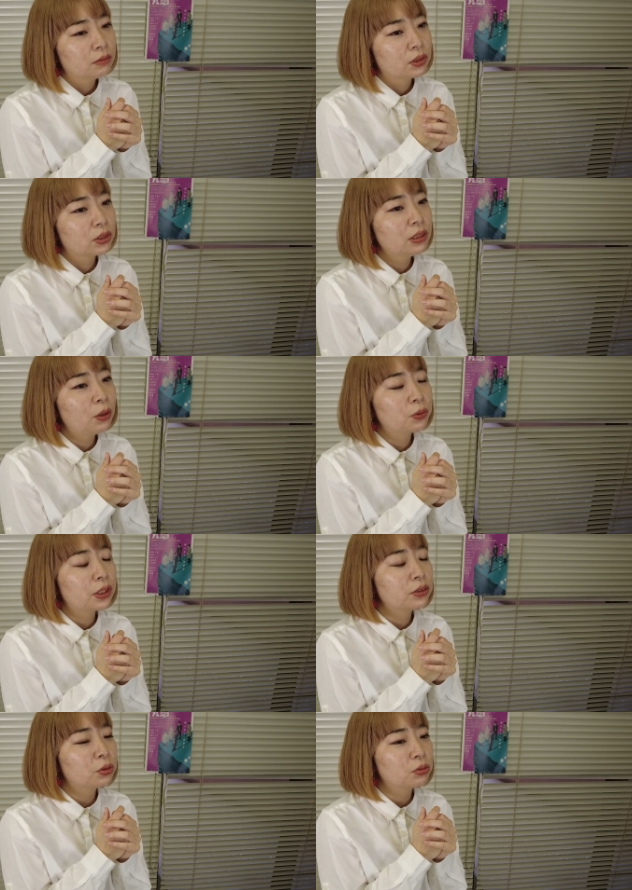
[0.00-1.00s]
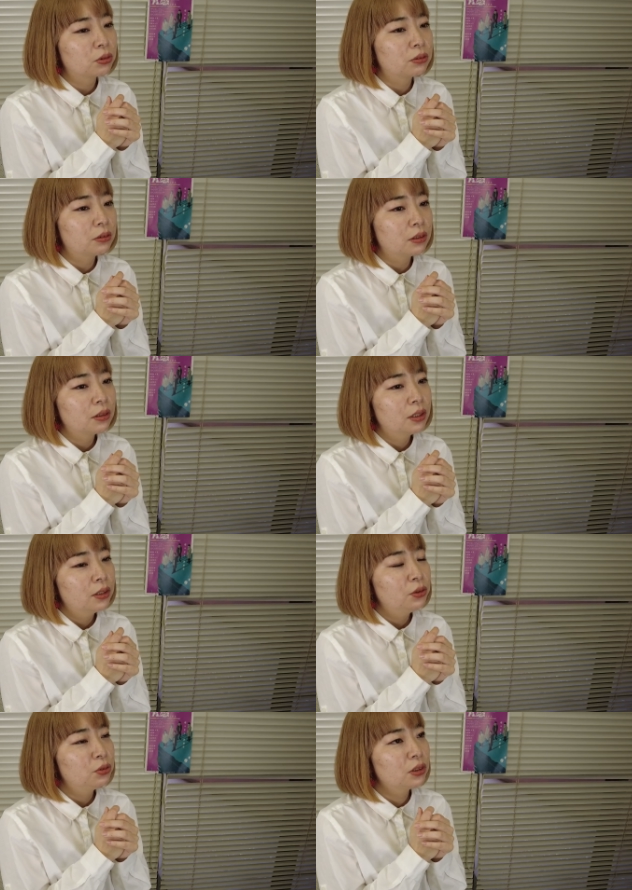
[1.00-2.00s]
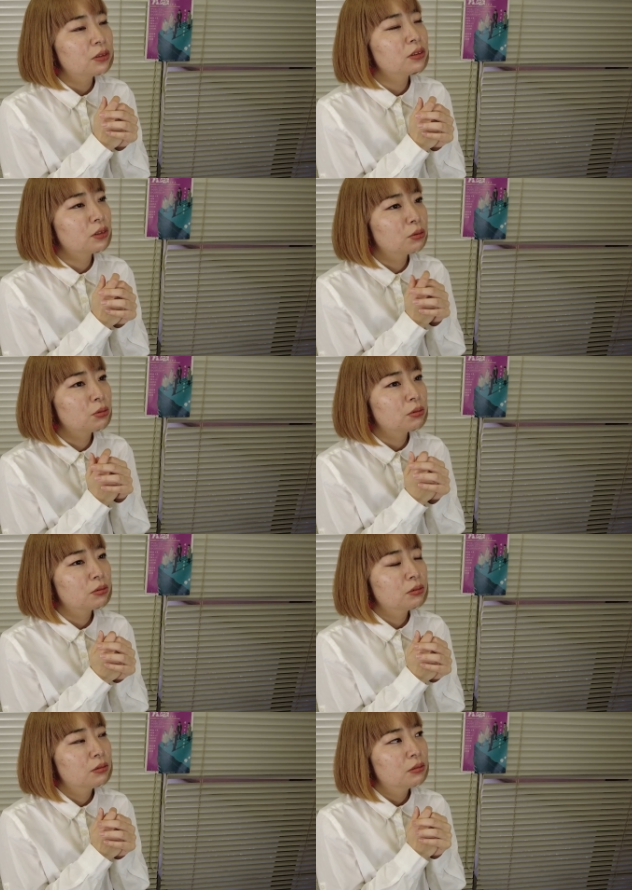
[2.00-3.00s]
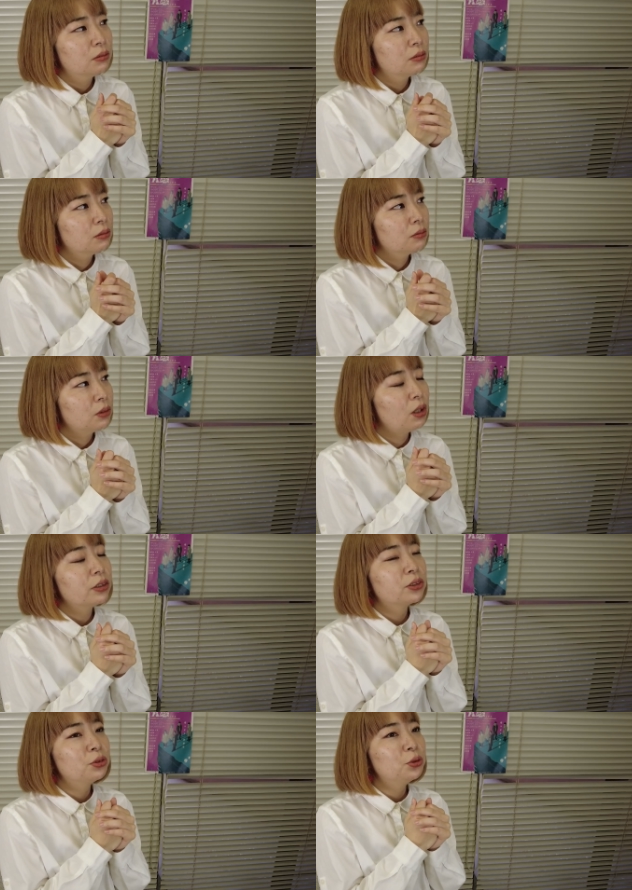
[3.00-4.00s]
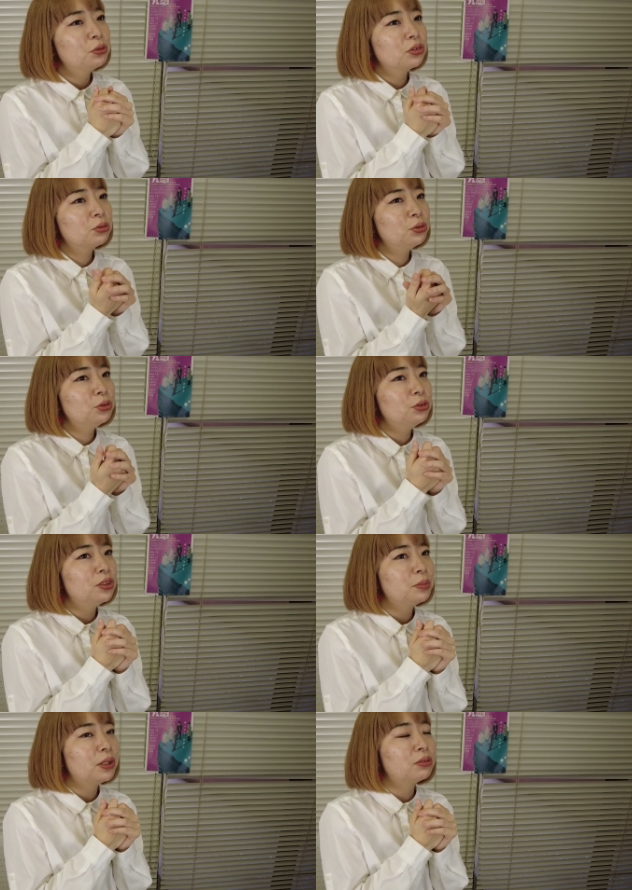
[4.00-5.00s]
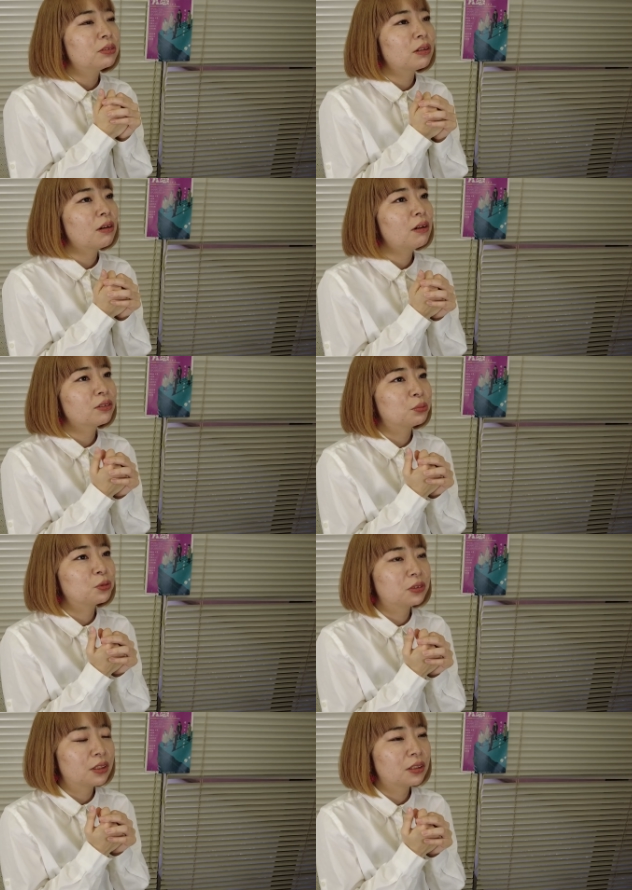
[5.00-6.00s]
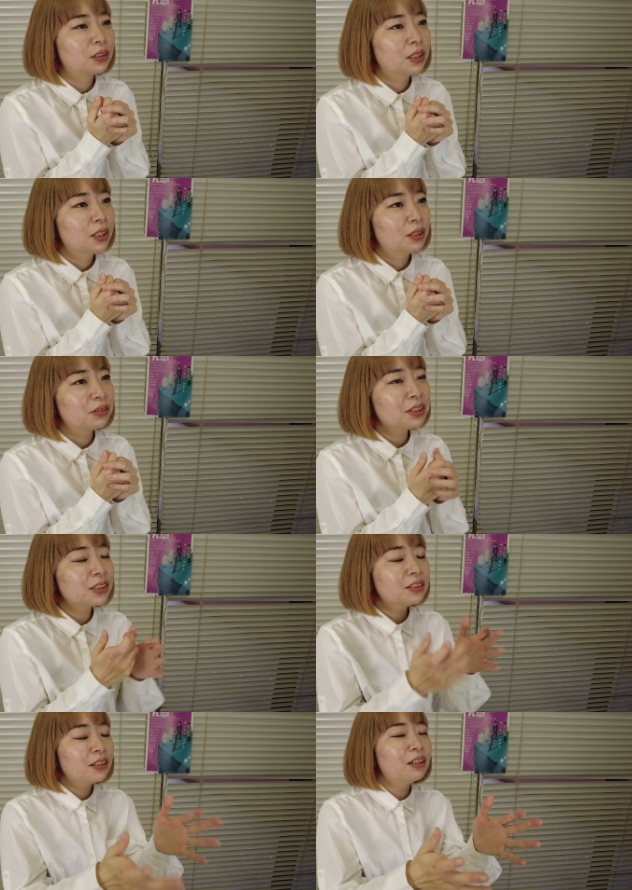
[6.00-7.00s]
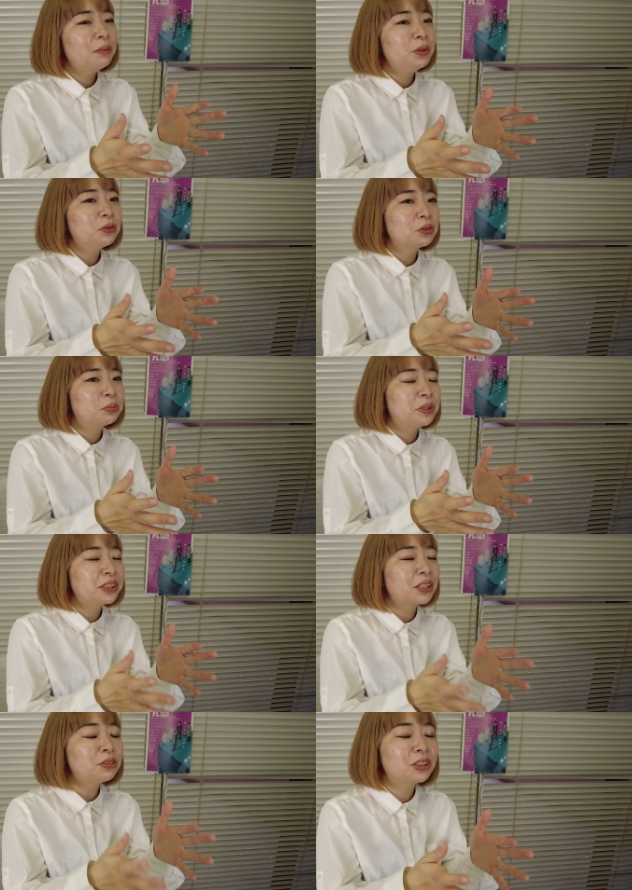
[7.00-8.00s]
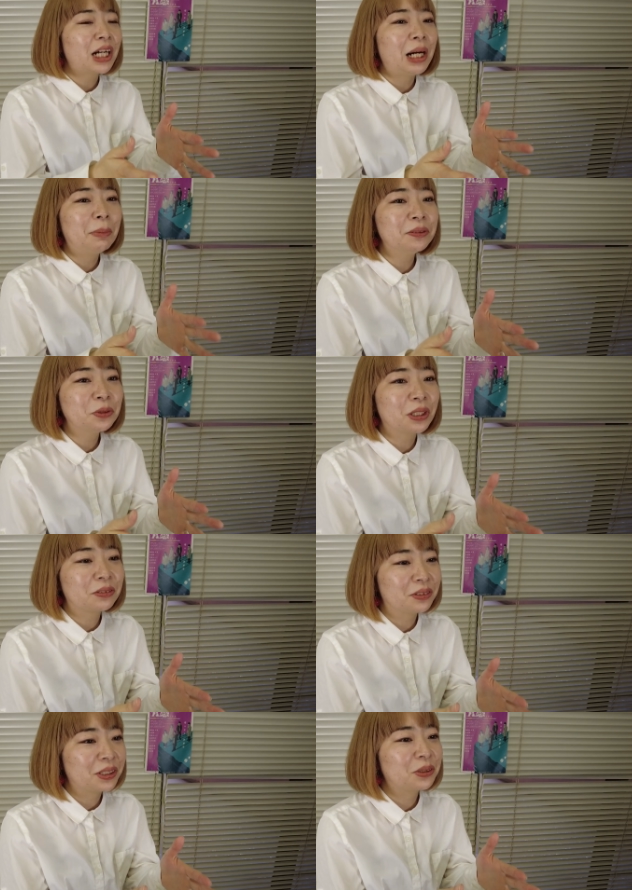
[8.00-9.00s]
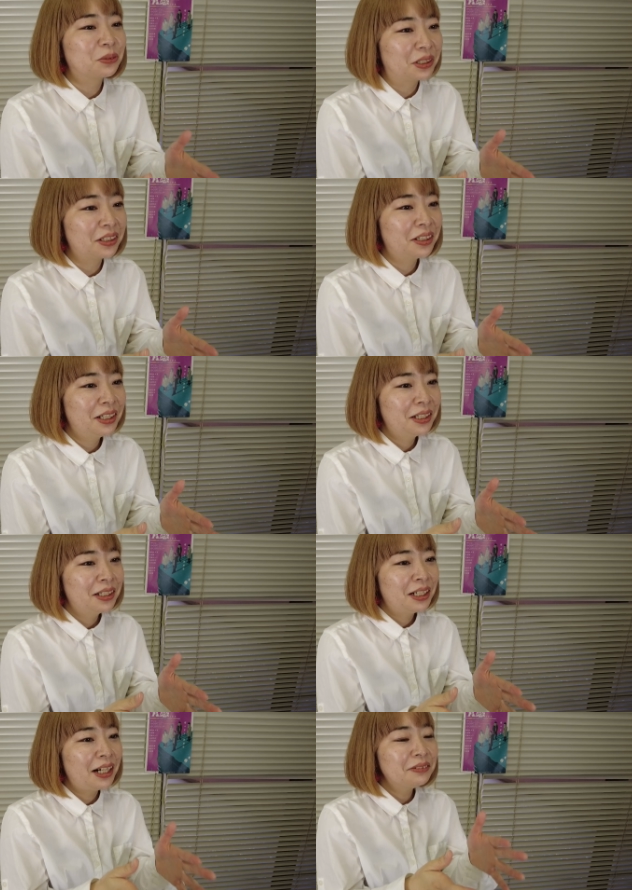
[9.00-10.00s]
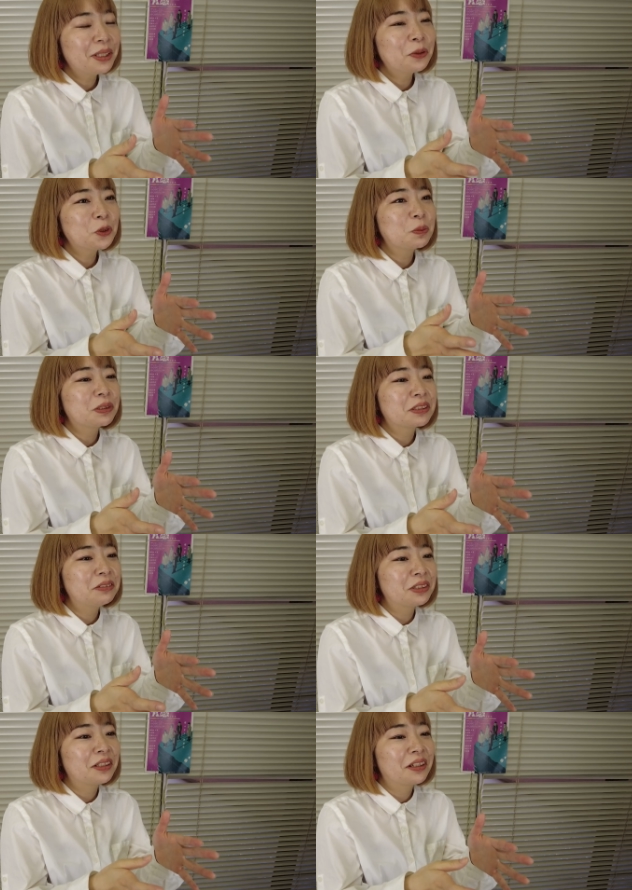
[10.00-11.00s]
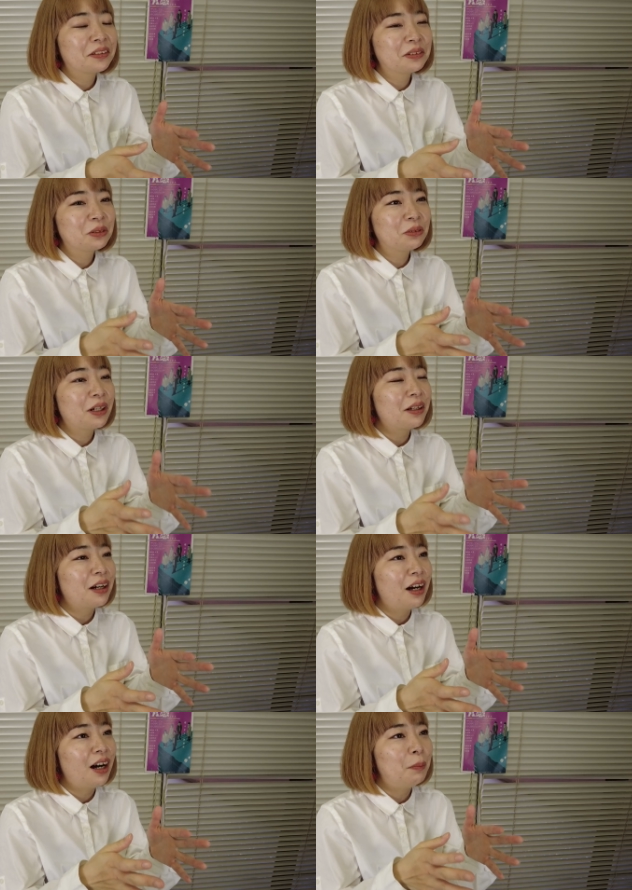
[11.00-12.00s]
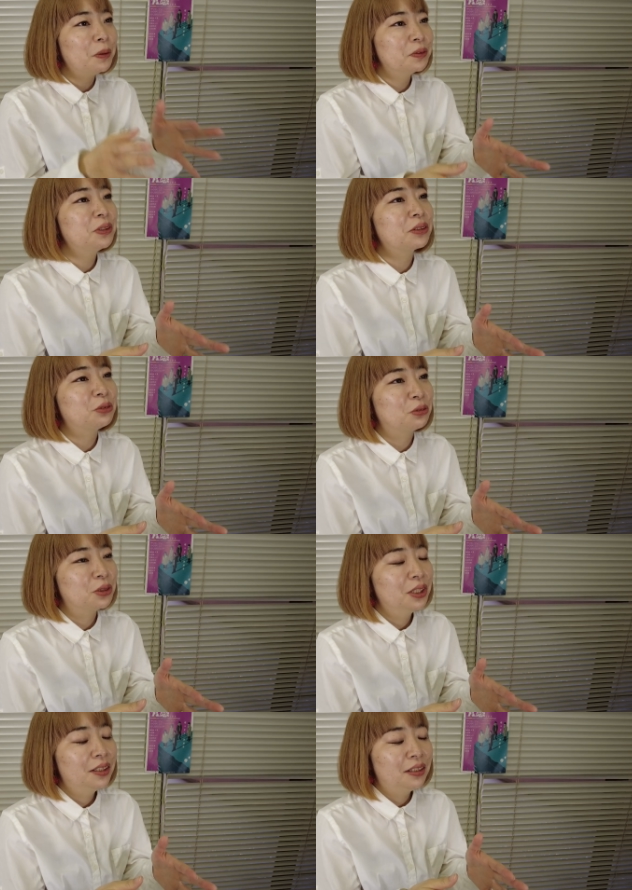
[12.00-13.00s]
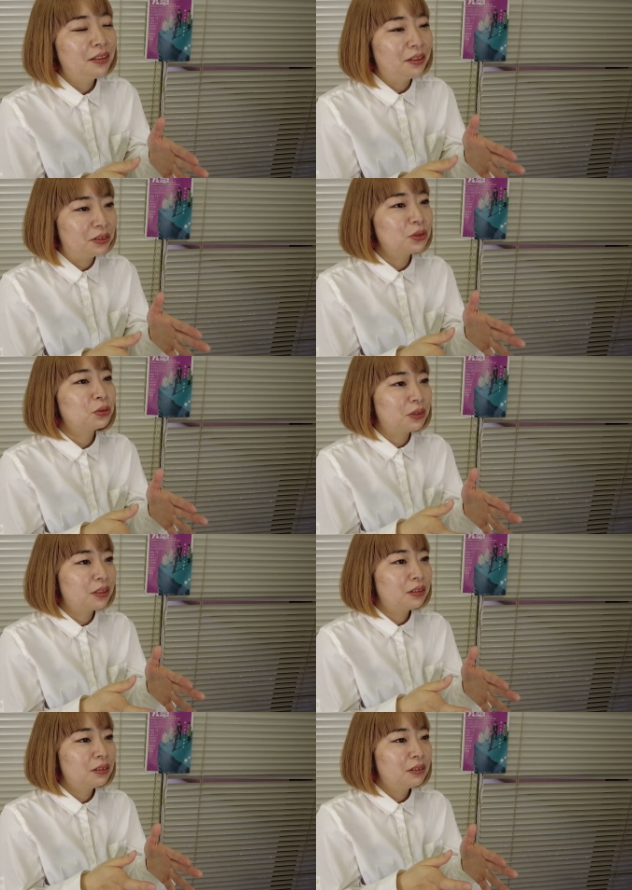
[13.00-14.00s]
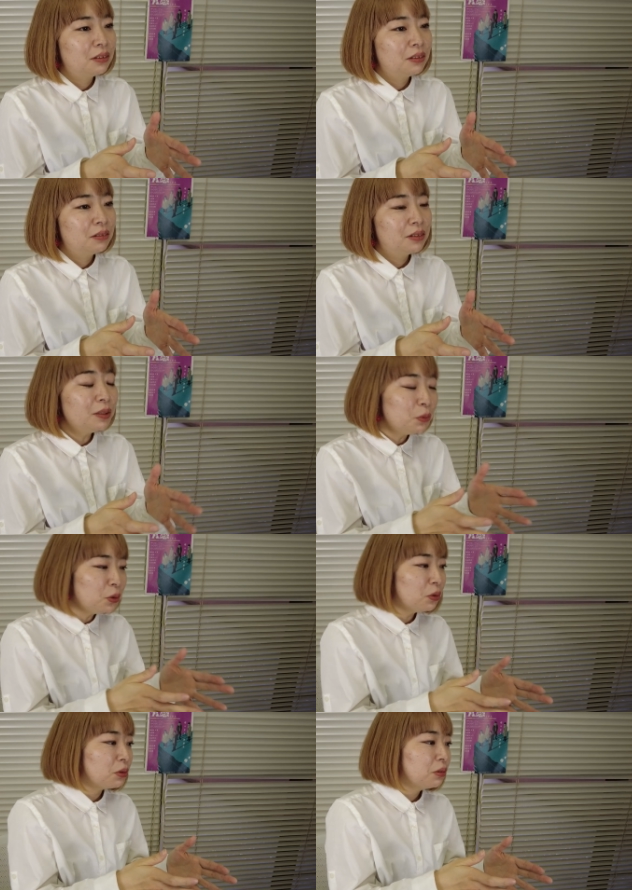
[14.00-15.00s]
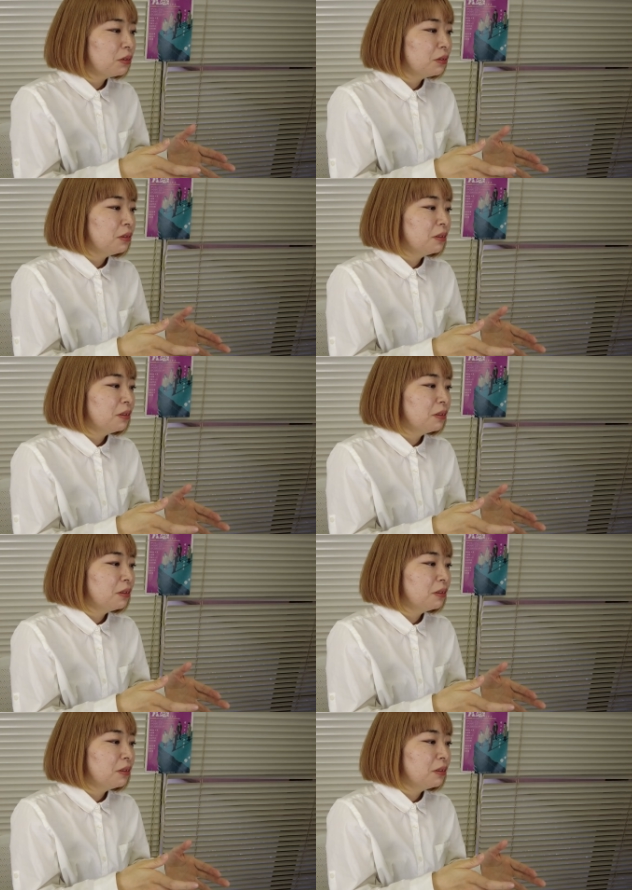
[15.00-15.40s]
素直な人とかって言ってたんですけど、ああ人によってそういう風に見えるんだなと思って、私から見るとめちゃくちゃ天の弱な人で反対言葉使うんじゃないかなってぐらい天の弱なんですよね。でも